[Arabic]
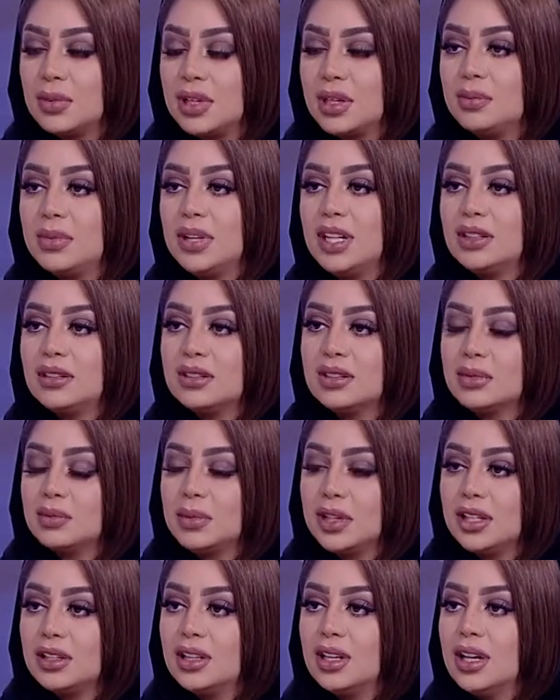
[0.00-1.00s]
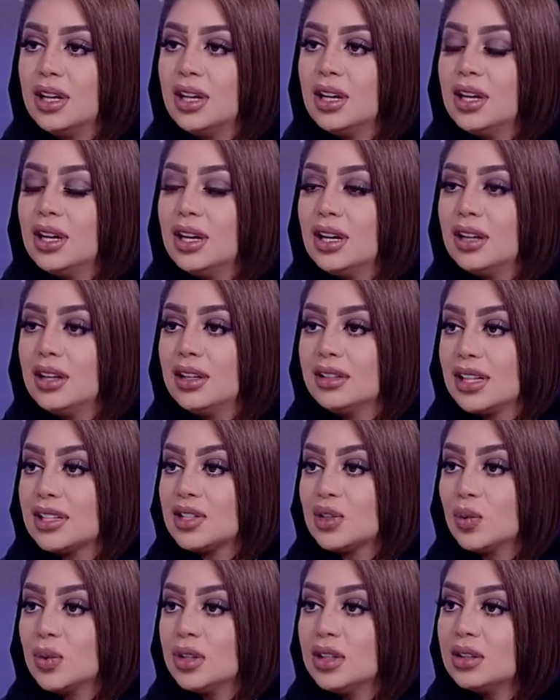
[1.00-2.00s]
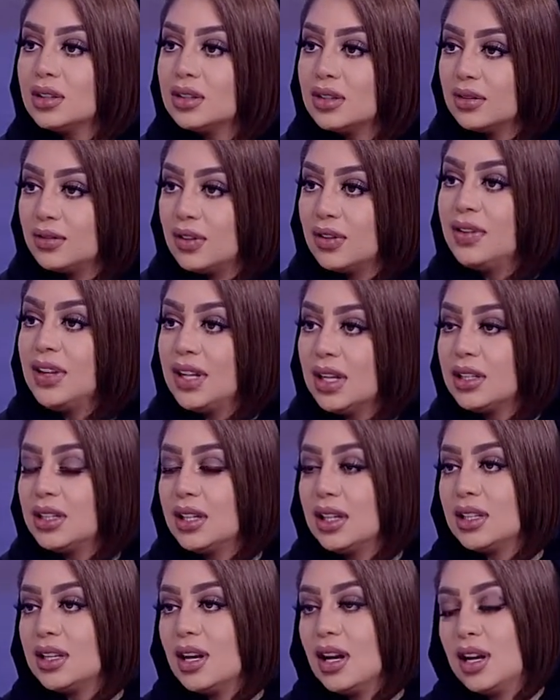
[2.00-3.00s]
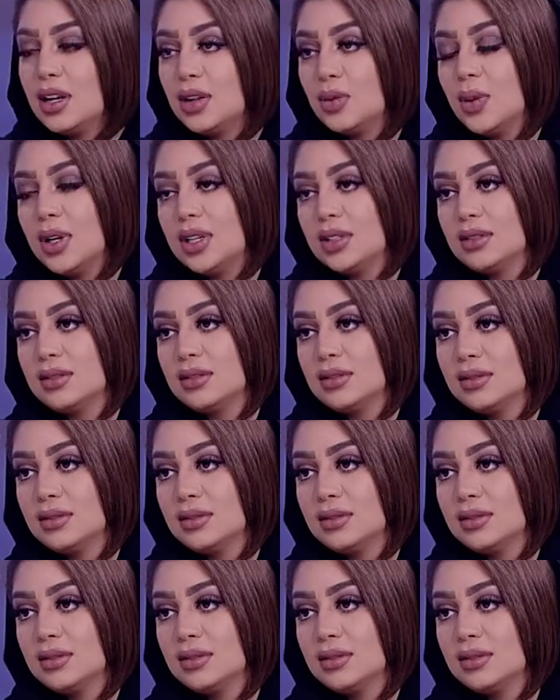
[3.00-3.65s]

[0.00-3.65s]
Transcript: بين بيتك بين آه، تصويرك ففعلا يعني ياخذ وقت